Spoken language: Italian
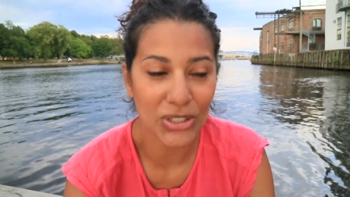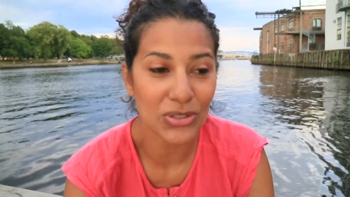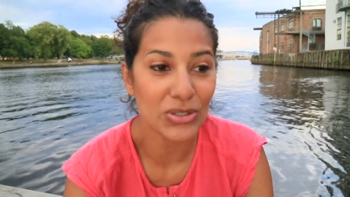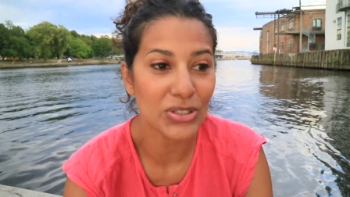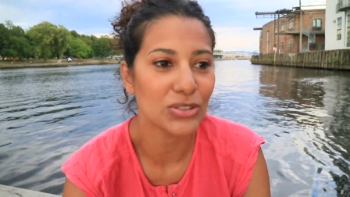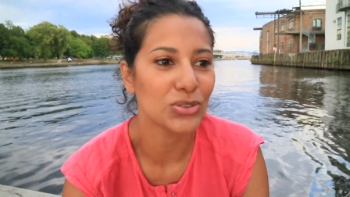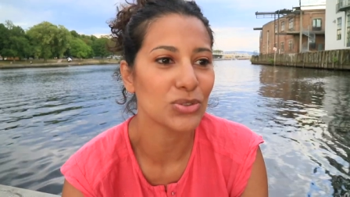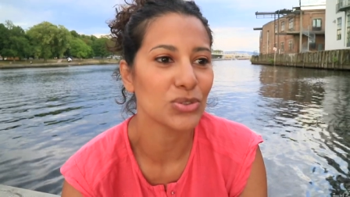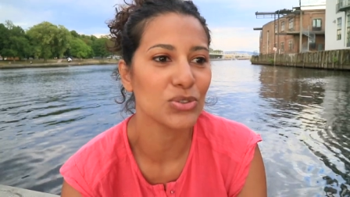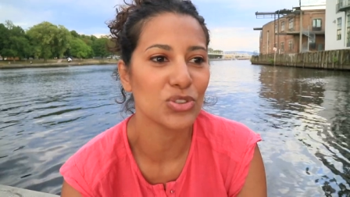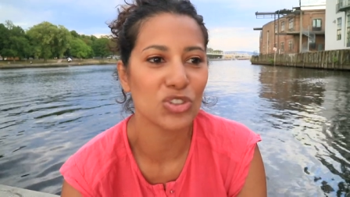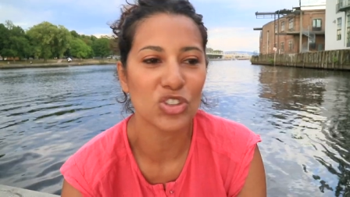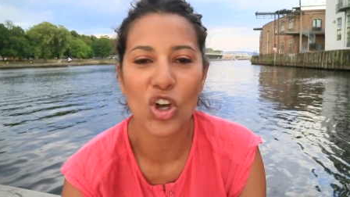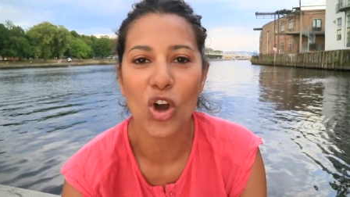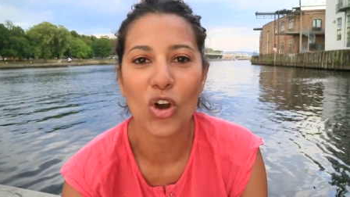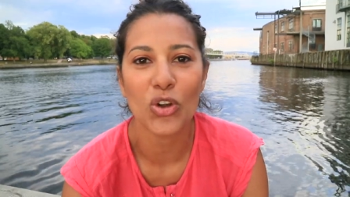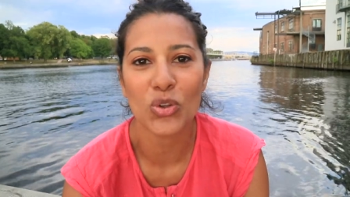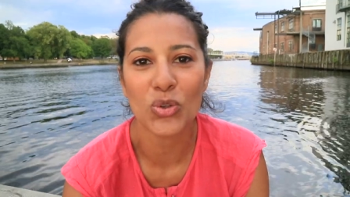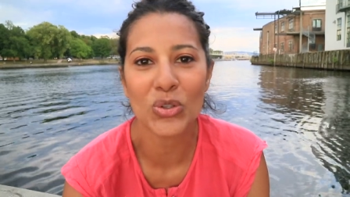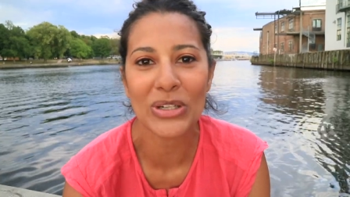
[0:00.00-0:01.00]
Io gli ho detto
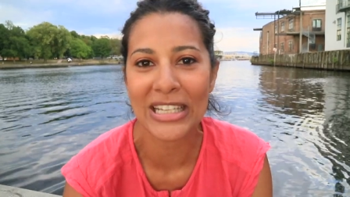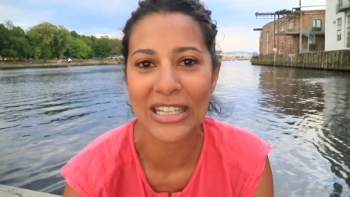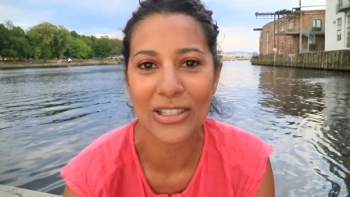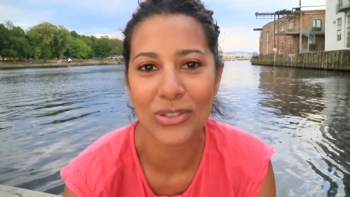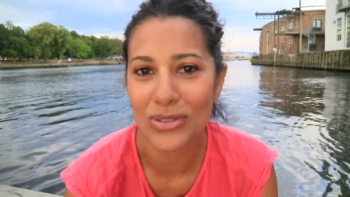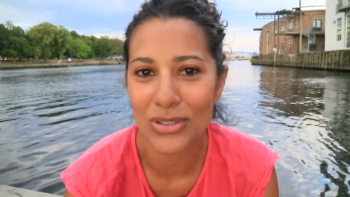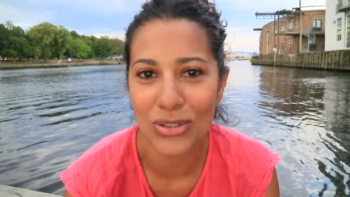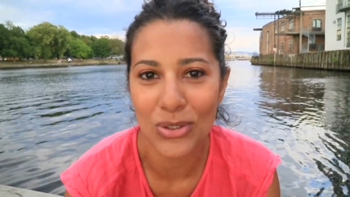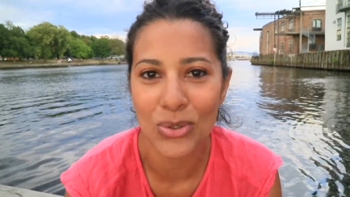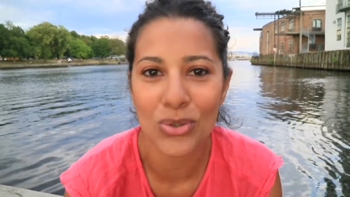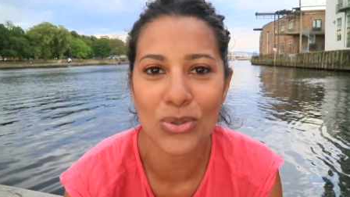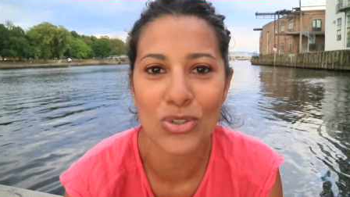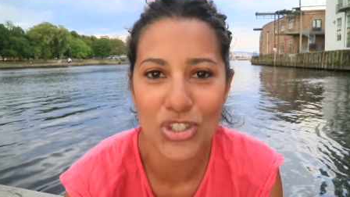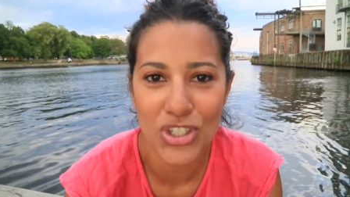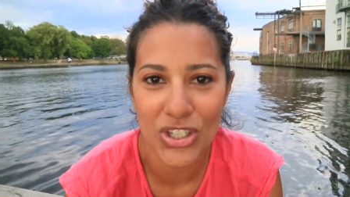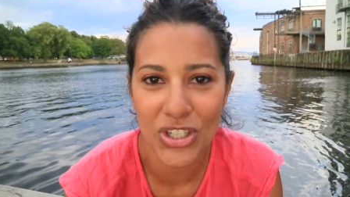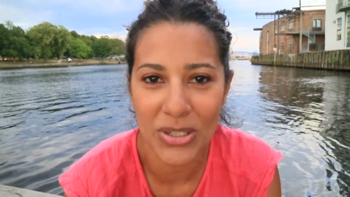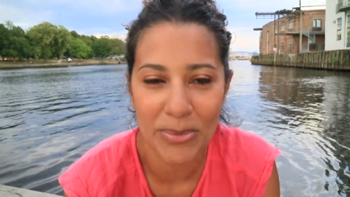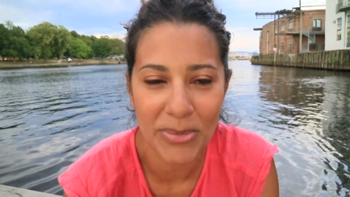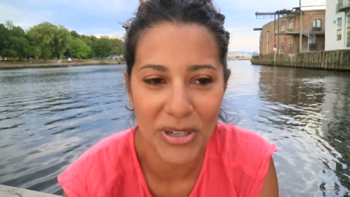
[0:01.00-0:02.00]
no, non credo di
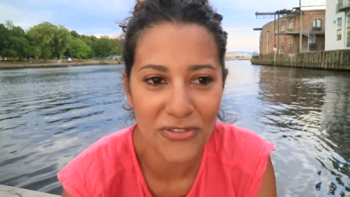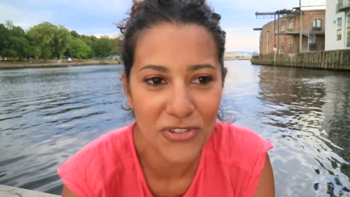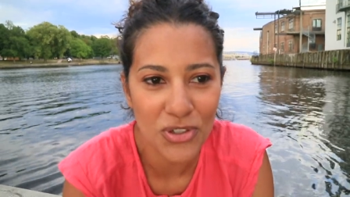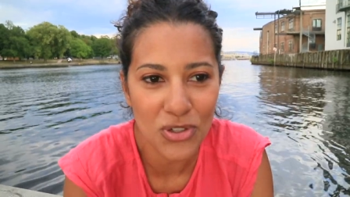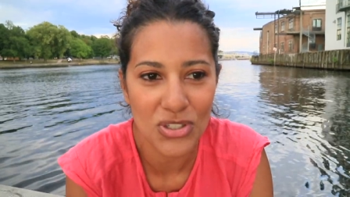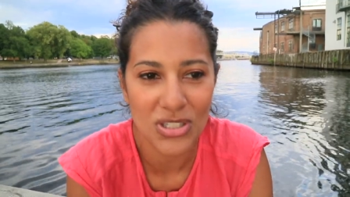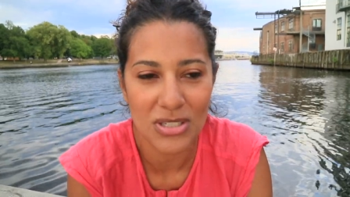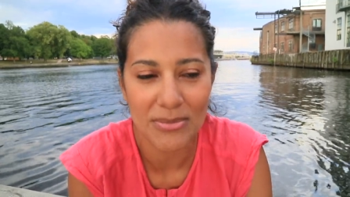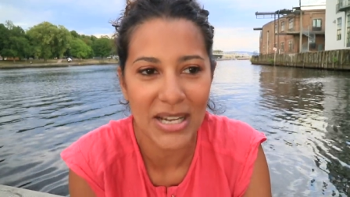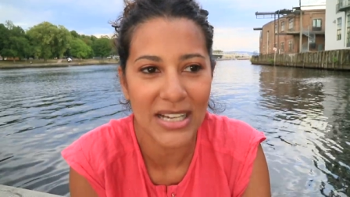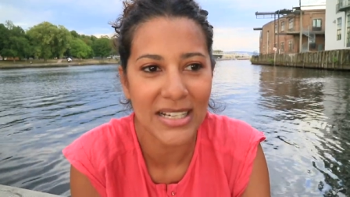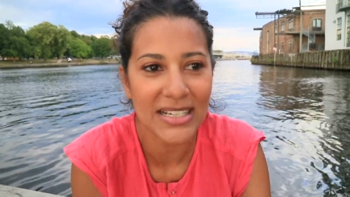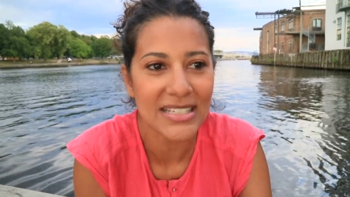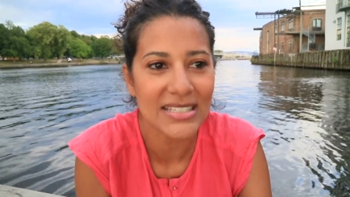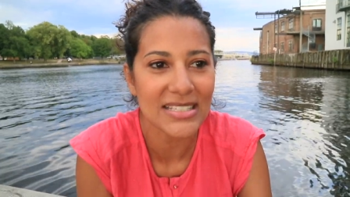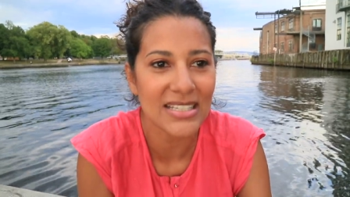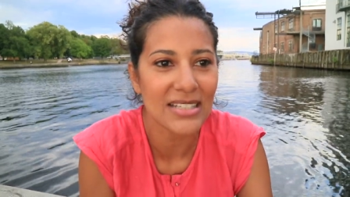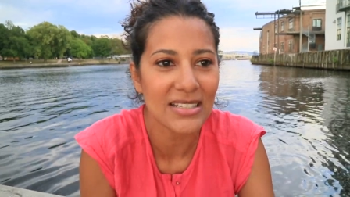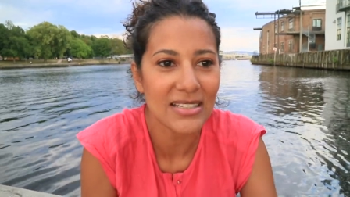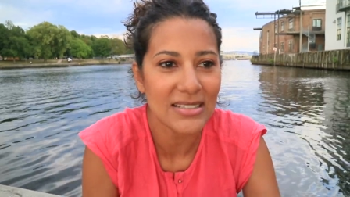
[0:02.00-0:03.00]
conoscere i mafiosi, ma
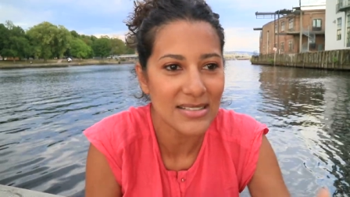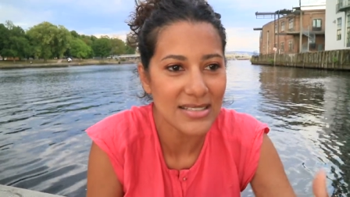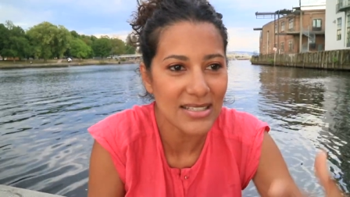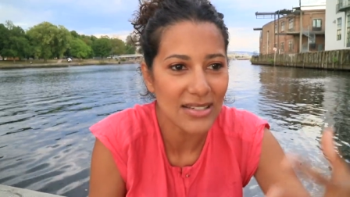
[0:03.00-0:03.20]
anche se,